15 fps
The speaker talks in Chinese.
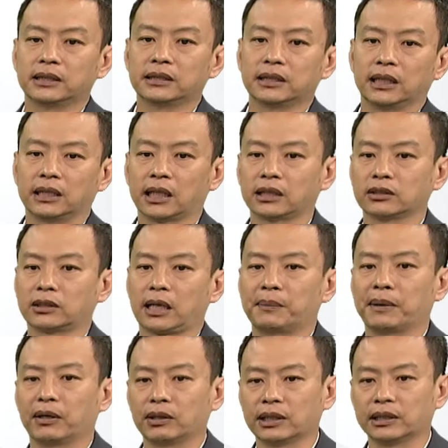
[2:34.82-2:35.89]
是零，它就代
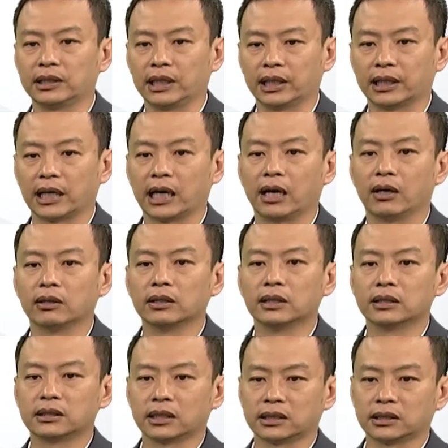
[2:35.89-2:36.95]
表一个点了哈，
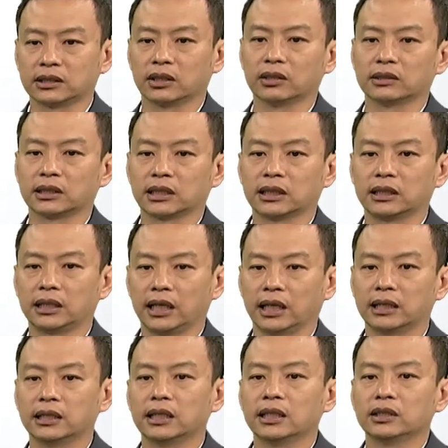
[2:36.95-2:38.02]
这个时候这个
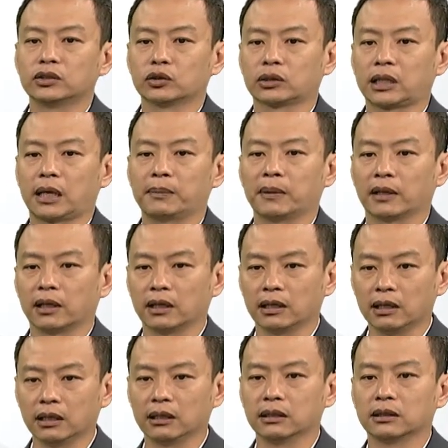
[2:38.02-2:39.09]
点就代表了
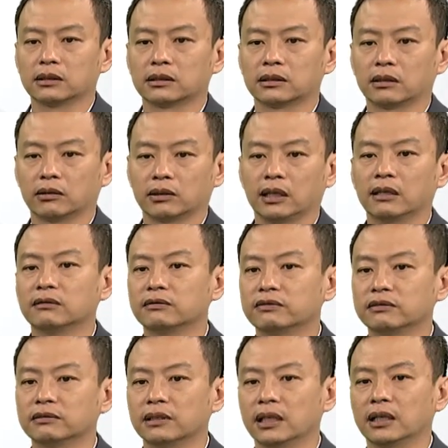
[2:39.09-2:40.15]
二到点
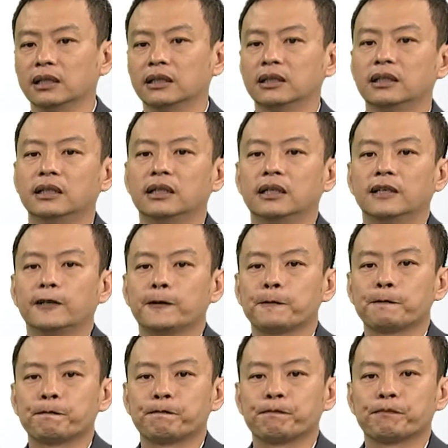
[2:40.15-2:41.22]
负二。
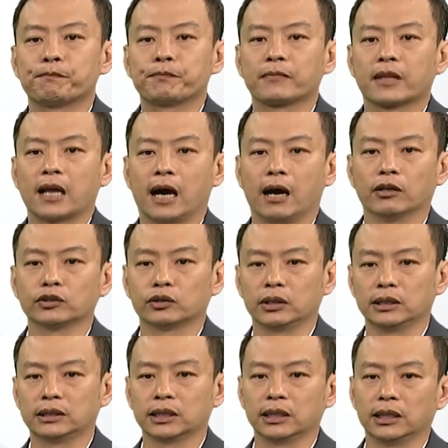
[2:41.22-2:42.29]
好，所
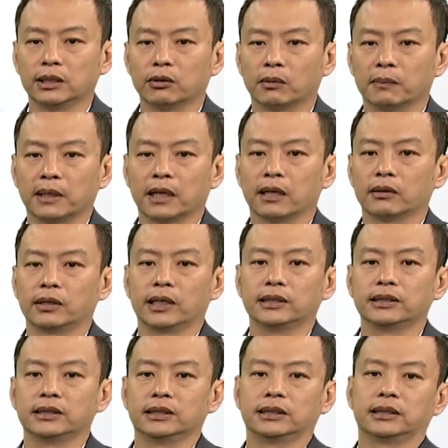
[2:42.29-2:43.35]
以这里我们要练
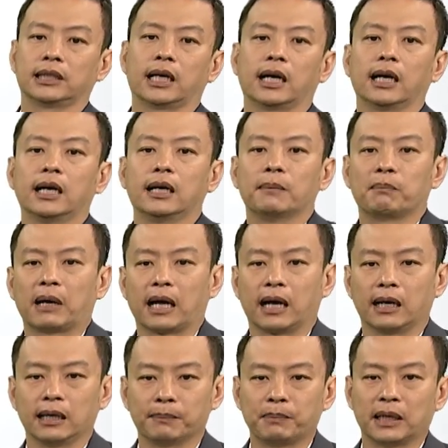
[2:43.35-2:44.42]
习一下，把
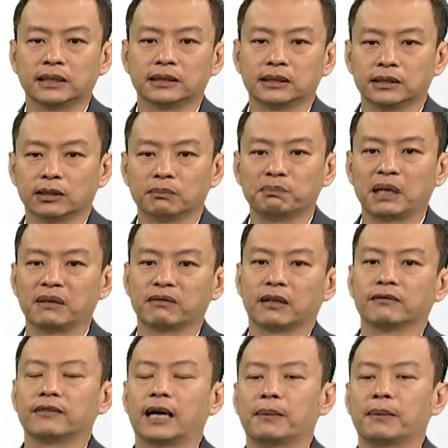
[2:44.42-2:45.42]
一般是用配方法